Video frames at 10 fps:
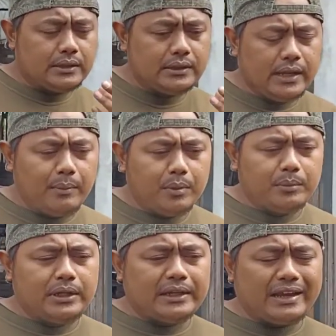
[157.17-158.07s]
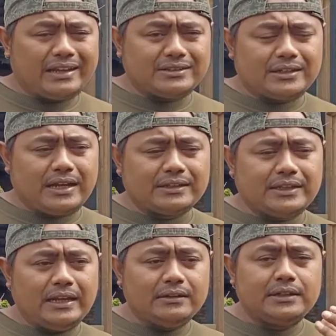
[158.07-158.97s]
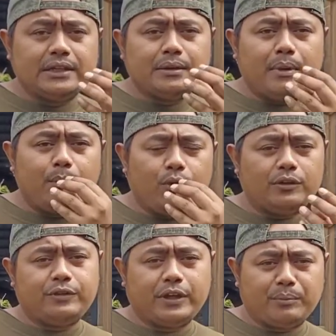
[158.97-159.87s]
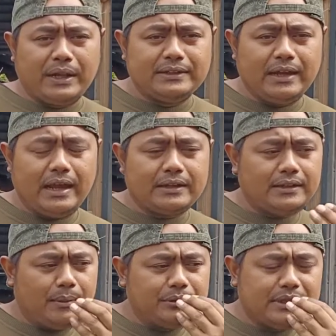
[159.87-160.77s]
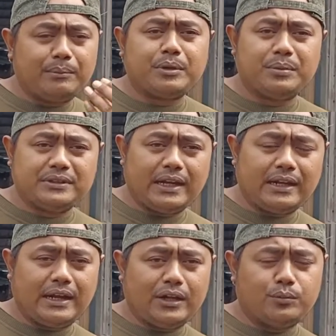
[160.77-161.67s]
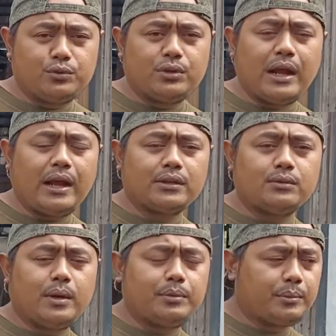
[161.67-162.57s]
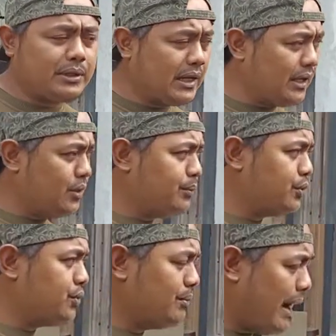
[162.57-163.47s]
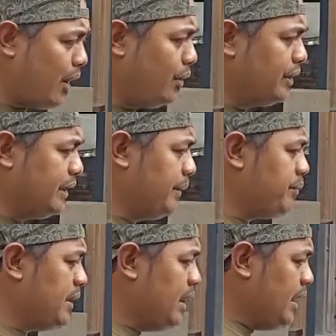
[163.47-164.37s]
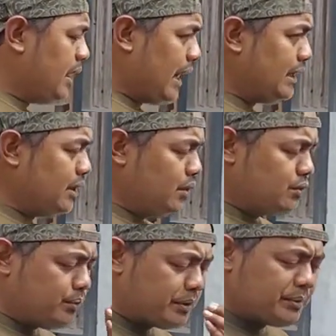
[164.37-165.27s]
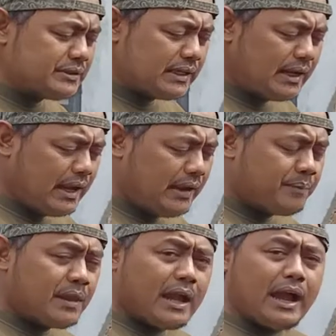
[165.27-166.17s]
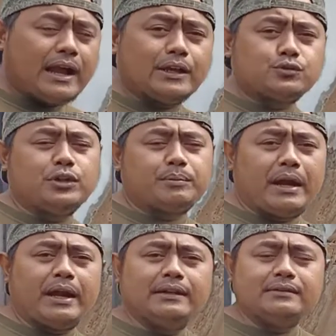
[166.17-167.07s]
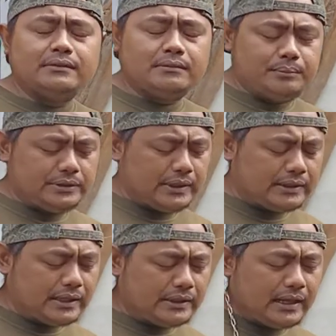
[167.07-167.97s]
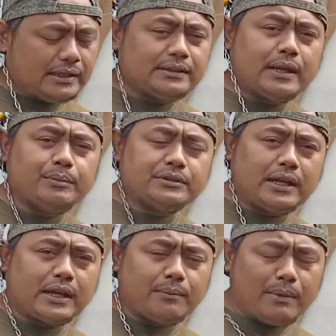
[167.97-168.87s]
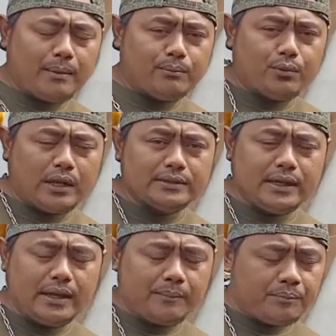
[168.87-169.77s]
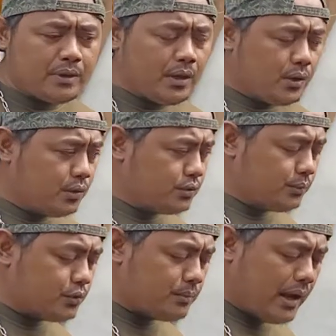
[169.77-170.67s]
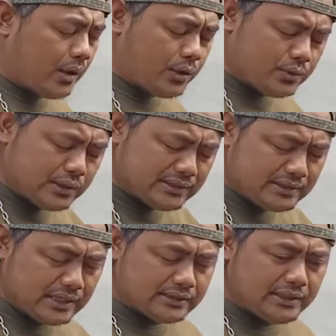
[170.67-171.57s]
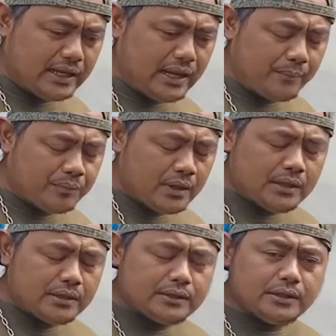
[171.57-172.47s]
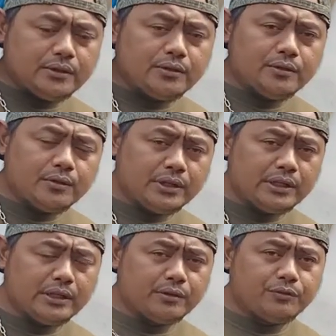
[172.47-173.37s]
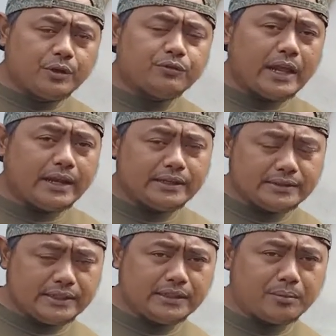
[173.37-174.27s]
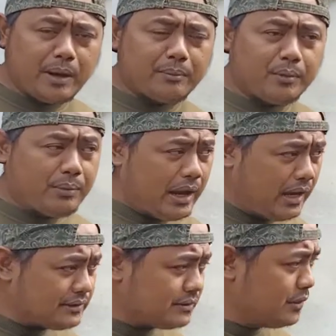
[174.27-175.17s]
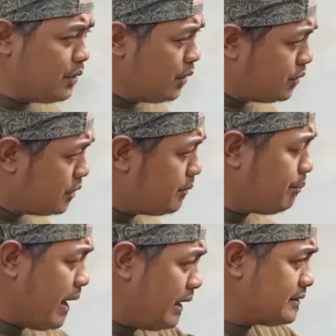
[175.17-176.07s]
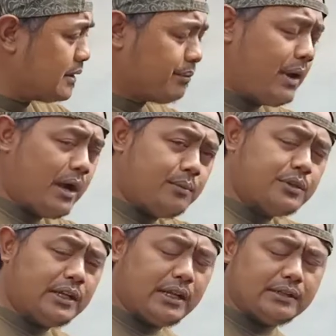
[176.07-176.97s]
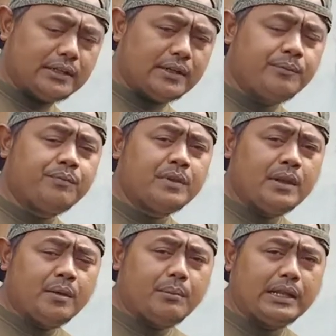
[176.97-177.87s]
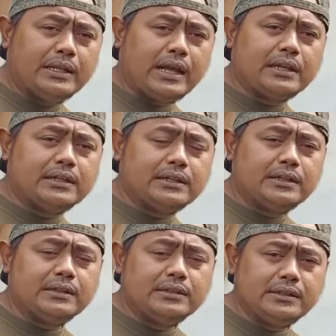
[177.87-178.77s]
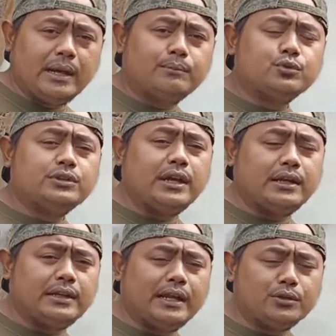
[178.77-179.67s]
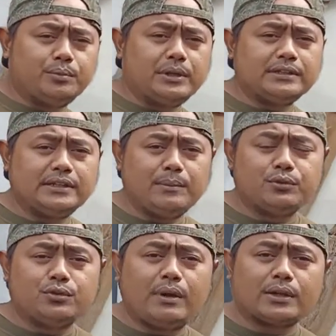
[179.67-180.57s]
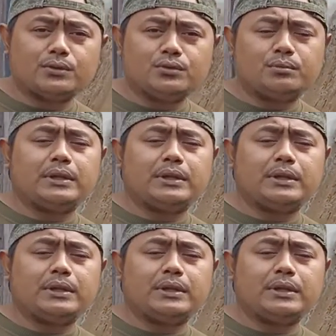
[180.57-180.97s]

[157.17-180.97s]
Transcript: dia memiliki kecerdasan di kemampuan verbalnya artinya bisa berbicara kalau burung kakak tua berbeda kalau burung makau ini kalau untuk berbicara agak sulit bahkan bisa dikatakan tidak bisa kemampuannya untuk burung makau itu kecerdasannya di ini free fly ya jadi terbang bebas lepas terbang kemudian nanti balik lagi ke yang punya nah itu biasanya butuh waktu untuk